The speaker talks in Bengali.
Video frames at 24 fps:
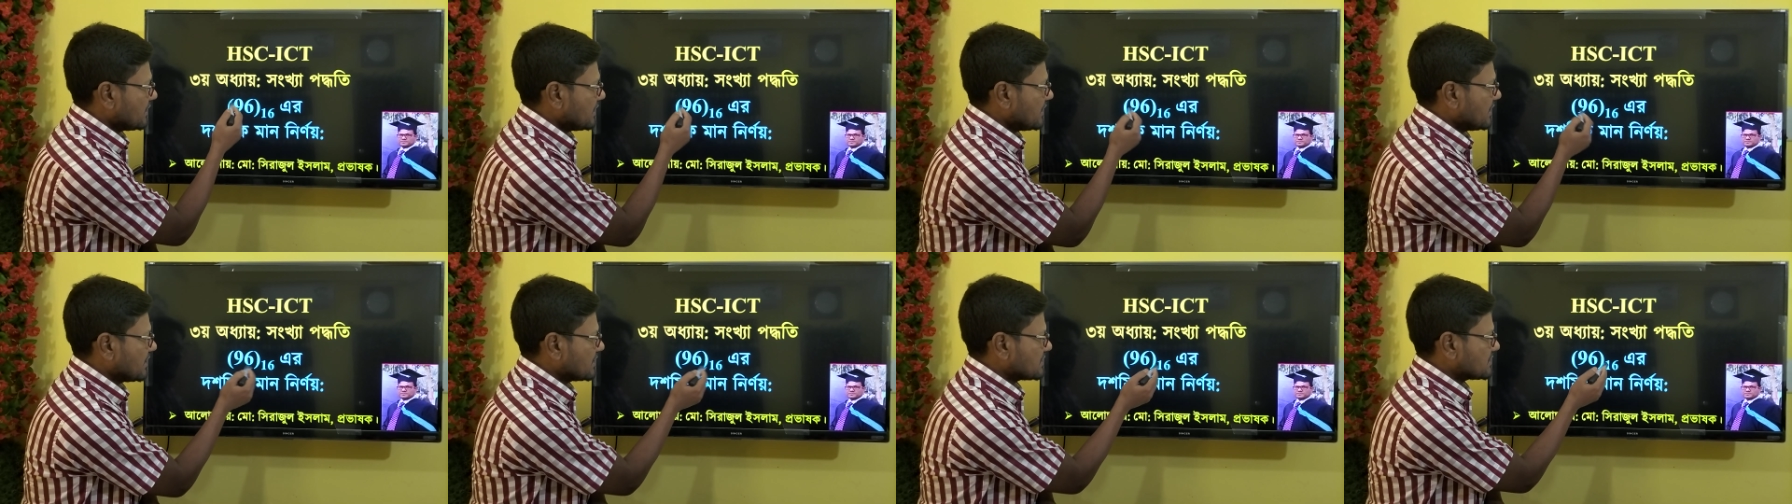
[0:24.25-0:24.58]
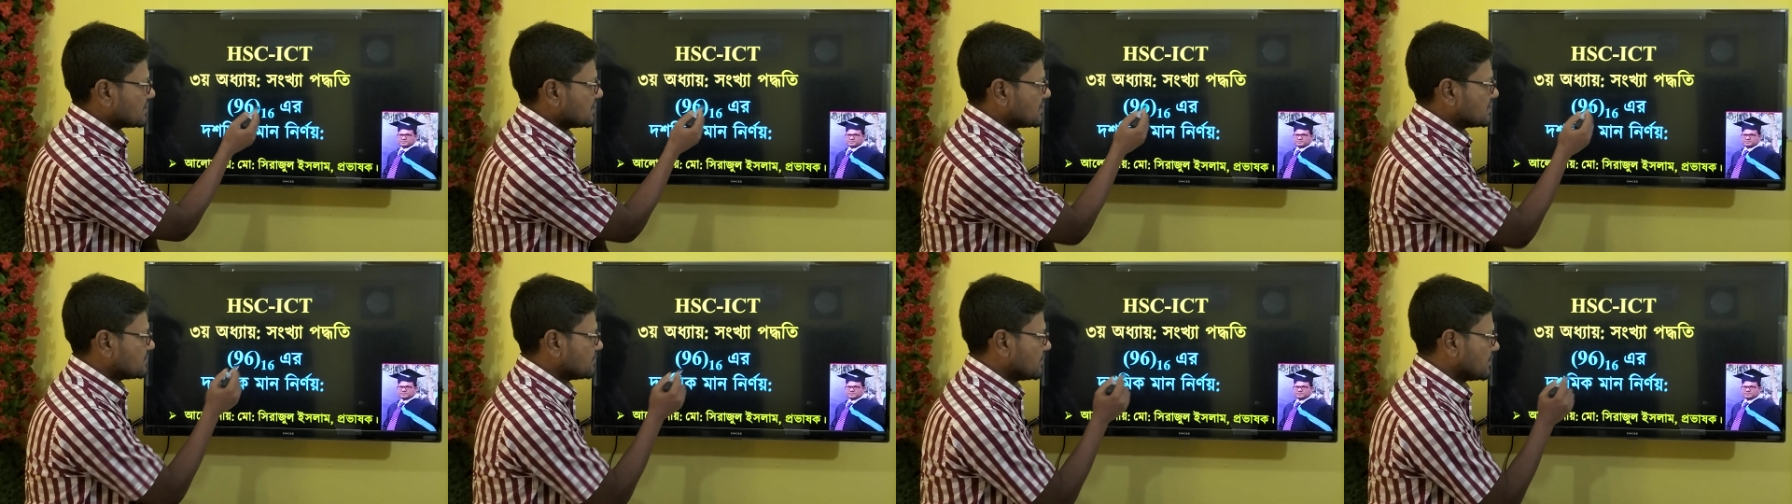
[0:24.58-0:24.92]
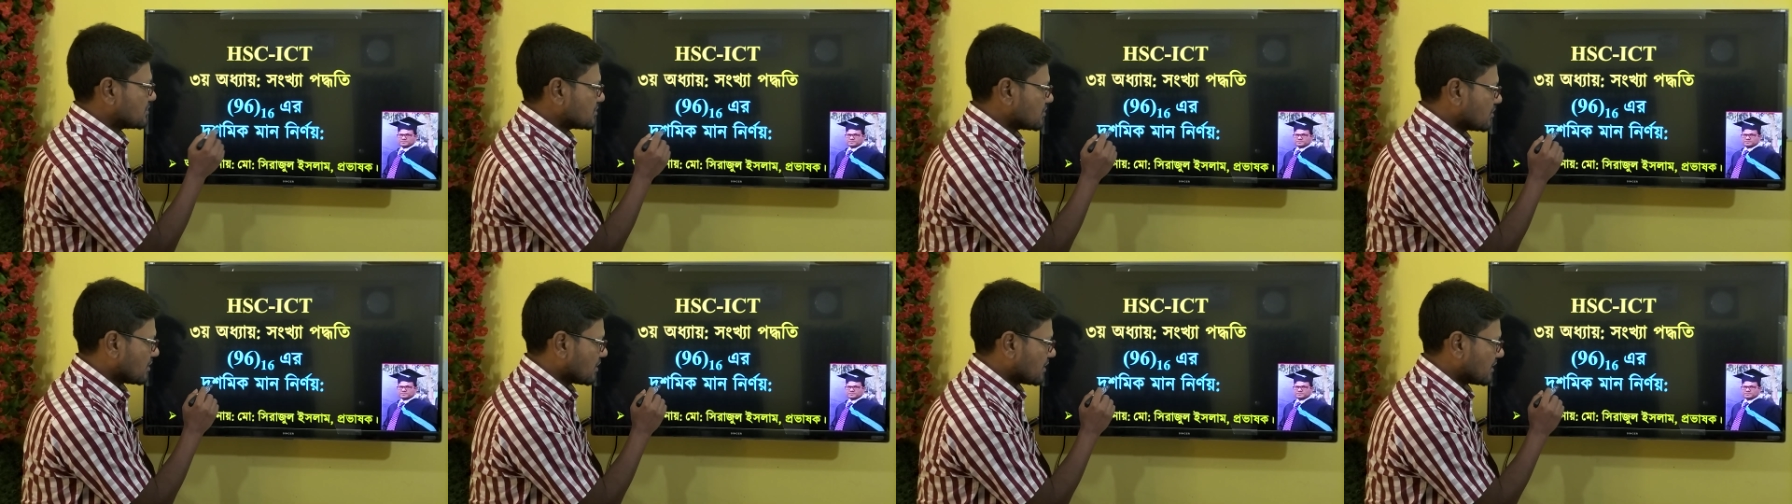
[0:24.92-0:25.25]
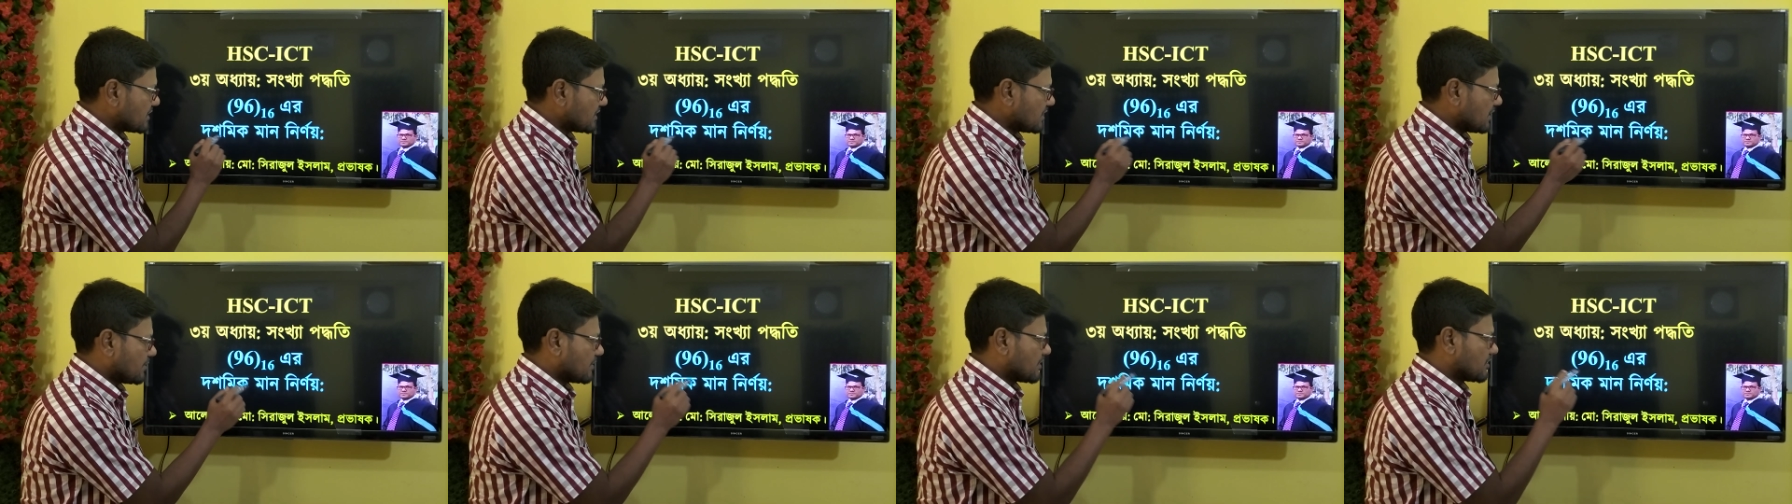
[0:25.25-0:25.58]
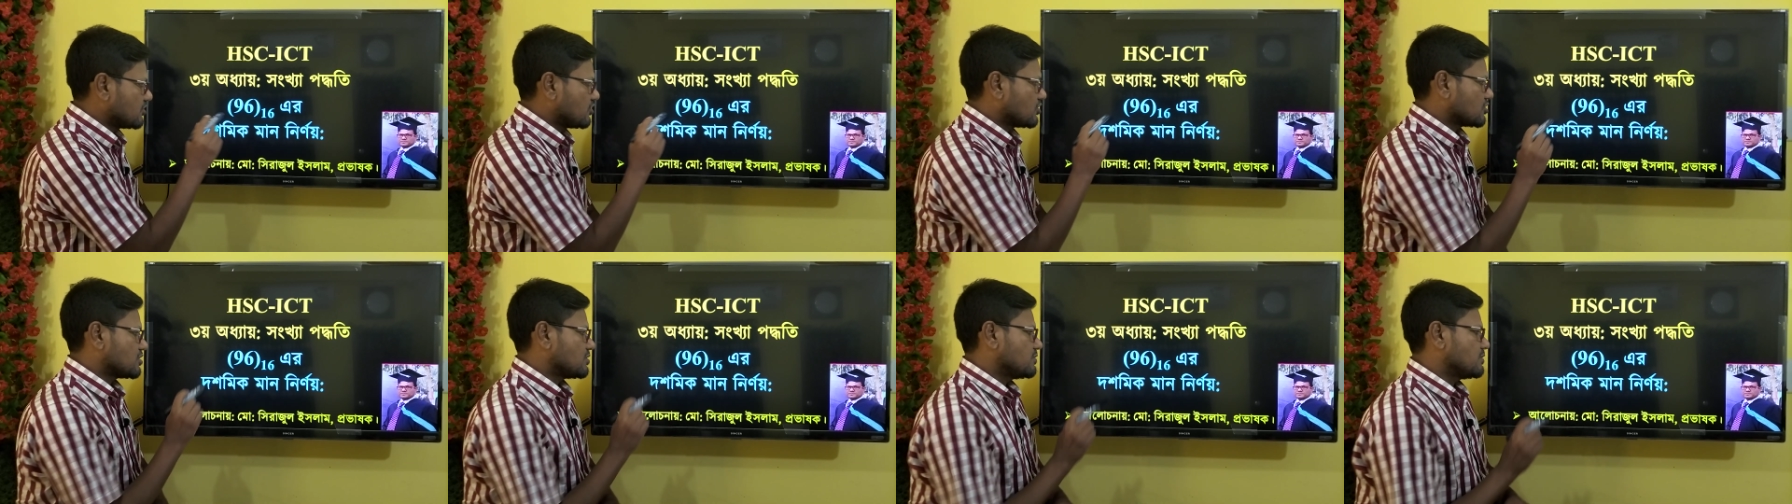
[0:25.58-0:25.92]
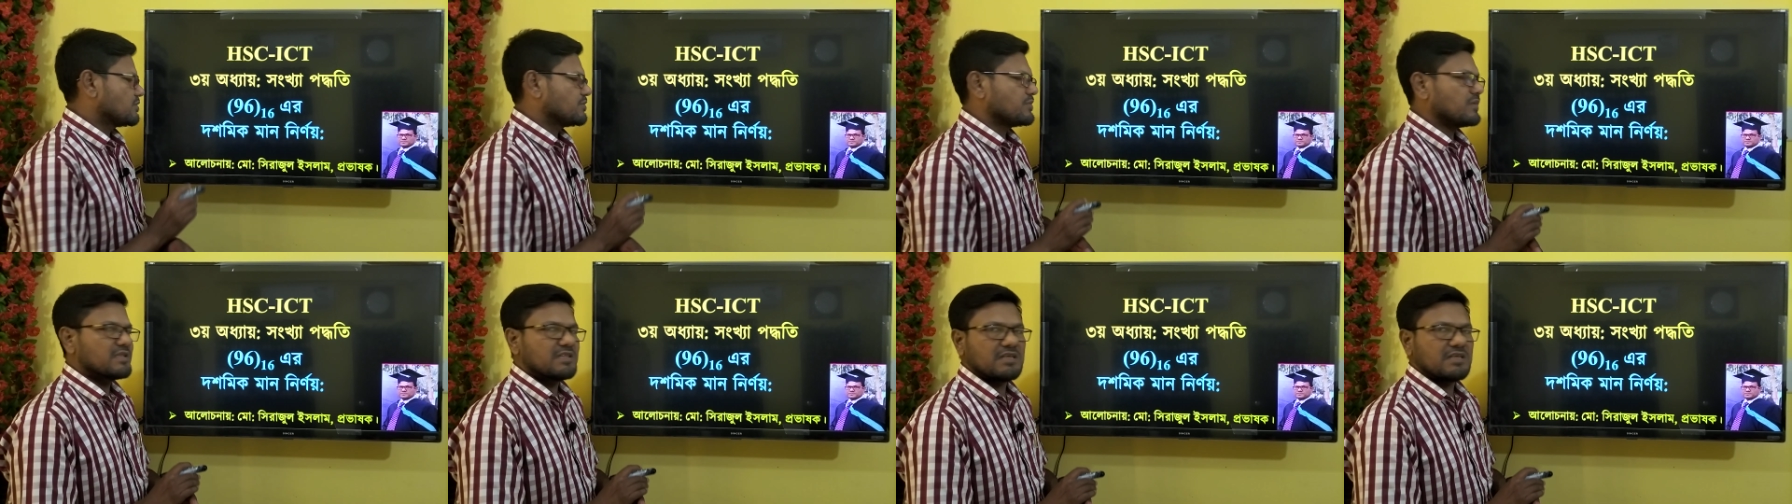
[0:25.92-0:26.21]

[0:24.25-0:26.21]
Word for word: এই হেক্সাডেসিমেল সংখ্যাটির আমরা দশমিক